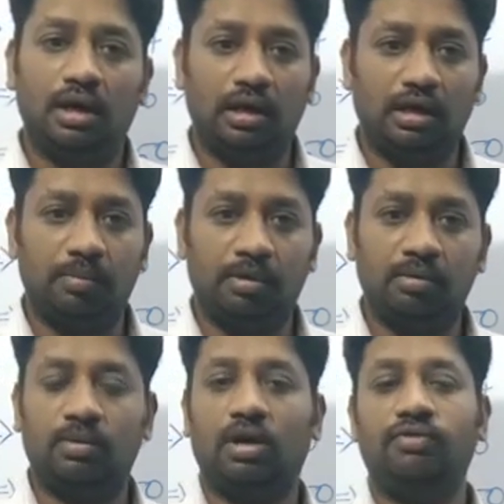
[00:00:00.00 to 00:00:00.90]

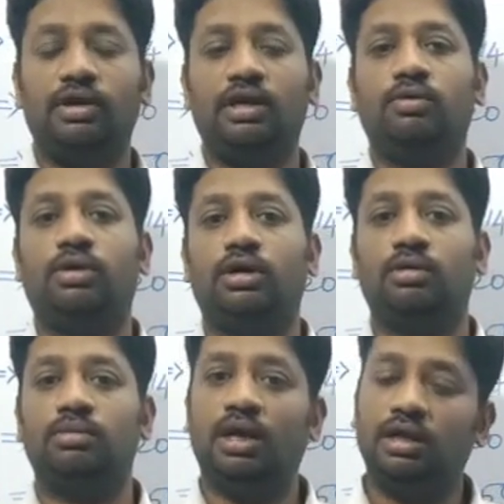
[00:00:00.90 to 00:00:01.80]
அதுக்கப்புறம் ஆஃபலியில் ஒரு
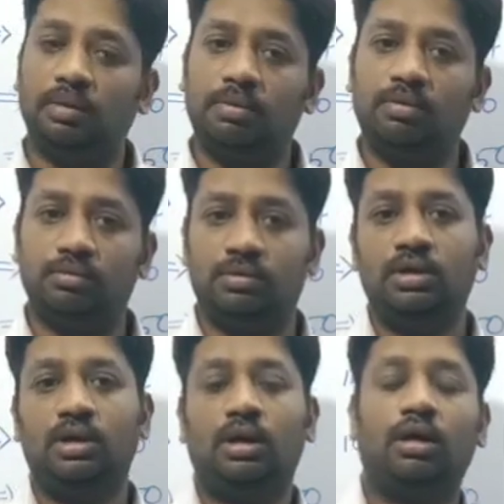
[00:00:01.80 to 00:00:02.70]
டேர்மு அதுக்கப்புறம்
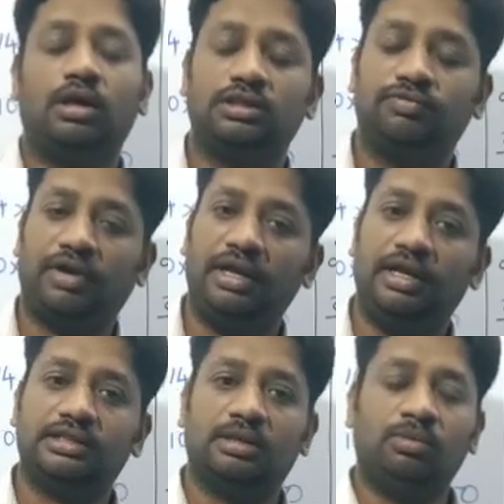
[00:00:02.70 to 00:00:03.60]
லாஸ்ட்
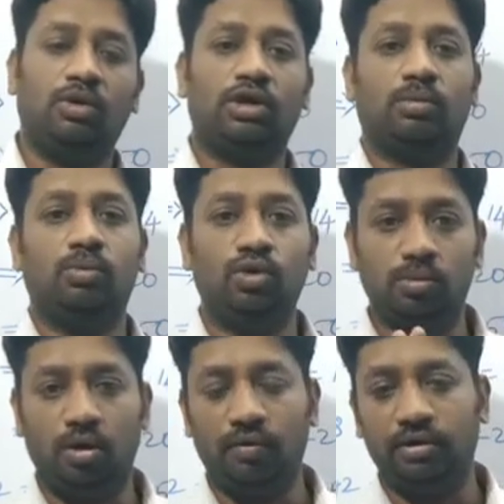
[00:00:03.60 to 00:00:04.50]
ஃபைனல் எக்ஸாமுக்கு ஒரு டேர்ம் மூணு
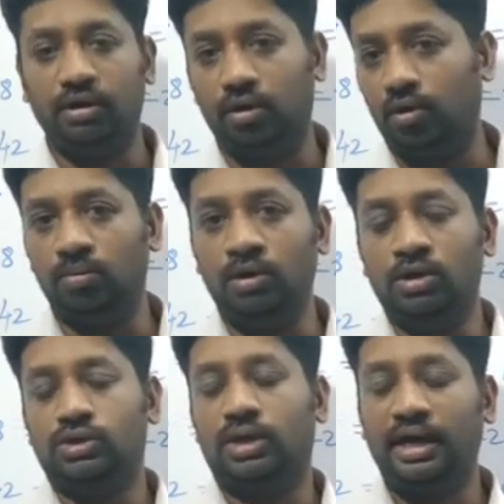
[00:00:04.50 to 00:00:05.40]
புக்கு வந்து இருக்கும்
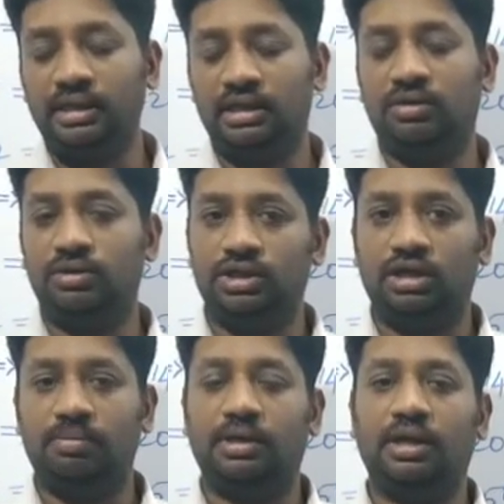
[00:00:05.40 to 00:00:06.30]
ஸோ நைன்த் இந்த வருஷம்
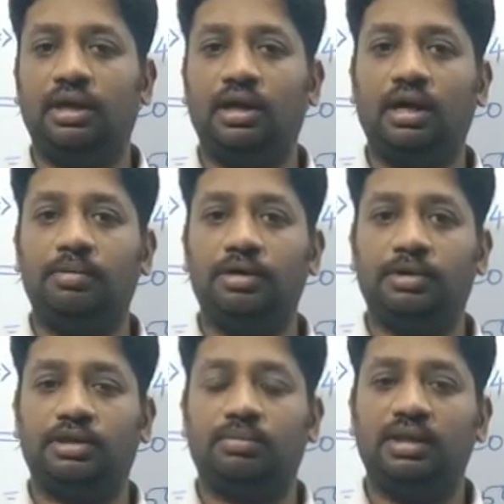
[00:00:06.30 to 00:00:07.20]
என்ன பண்ணியிருக்காங்க அப்படின்னு
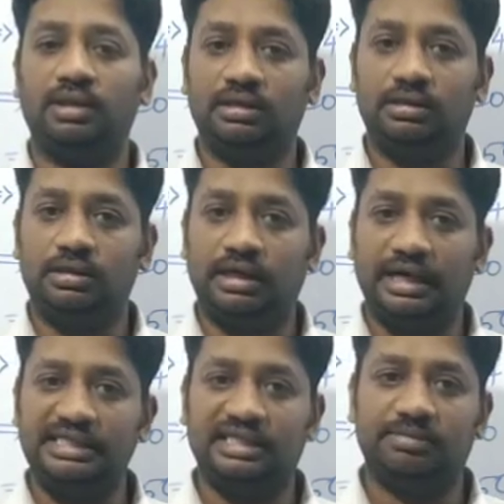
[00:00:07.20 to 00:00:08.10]
பார்த்தோம்னா அந்த
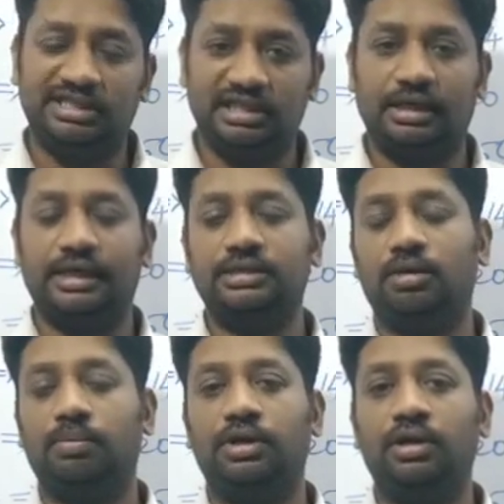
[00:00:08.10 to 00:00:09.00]
ட்ரை செமஸ்டர்
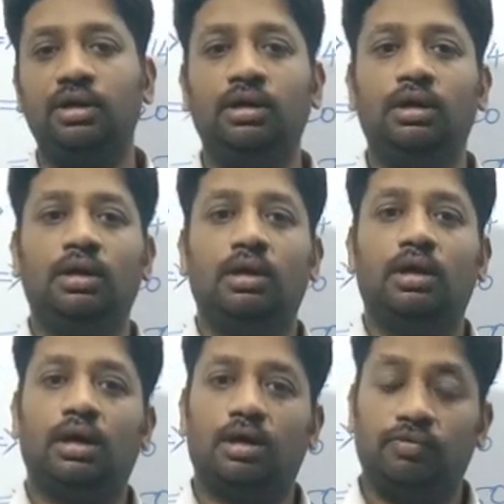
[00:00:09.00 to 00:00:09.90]
கேன்சல் பண்ணிவிட்டு
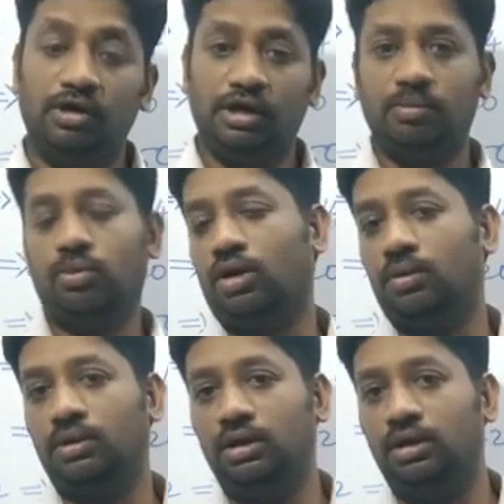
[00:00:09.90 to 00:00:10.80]
ஃபுல் டைம் புக்கை
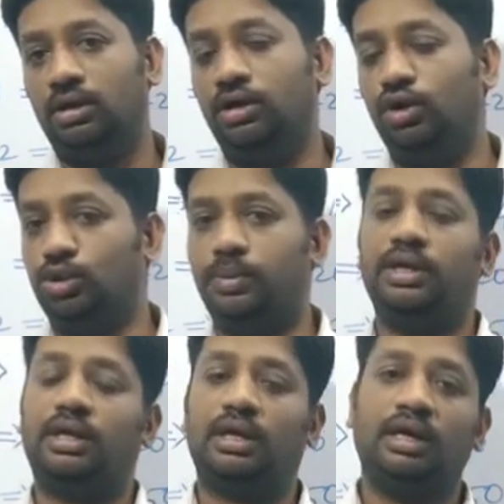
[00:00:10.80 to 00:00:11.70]
வந்து இன்ட்ரடியூஸ்
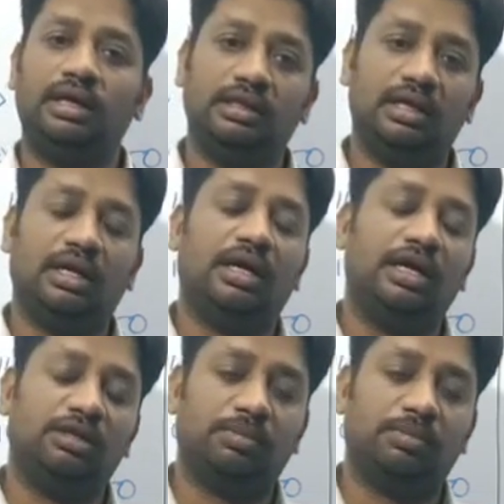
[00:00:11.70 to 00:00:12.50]
பண்ணியிருக்காங்க இந்த ரெண்டாயிரத்து